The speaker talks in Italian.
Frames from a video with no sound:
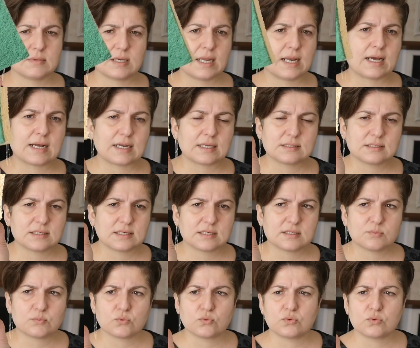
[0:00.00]
è la classica
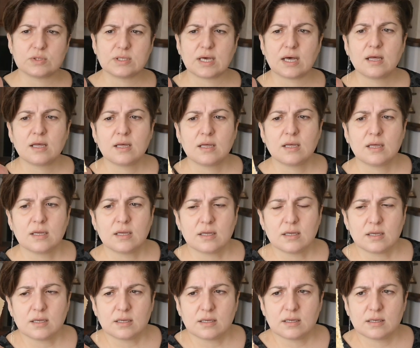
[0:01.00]
spugna
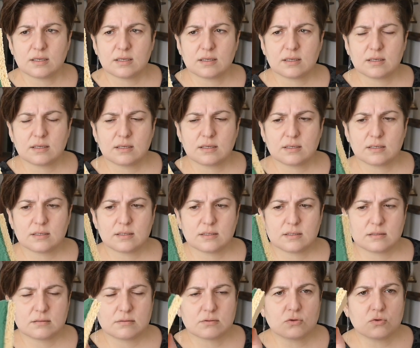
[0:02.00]

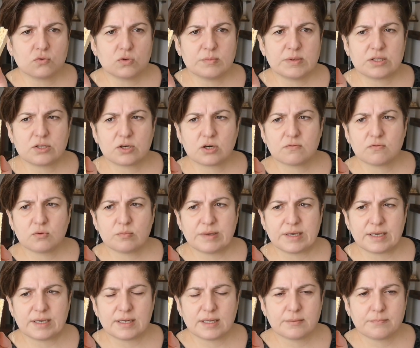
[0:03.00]
eh, con cui mi trovo
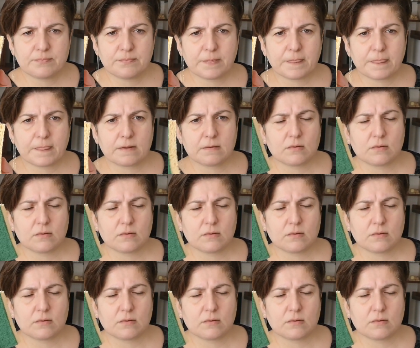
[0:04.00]
bene.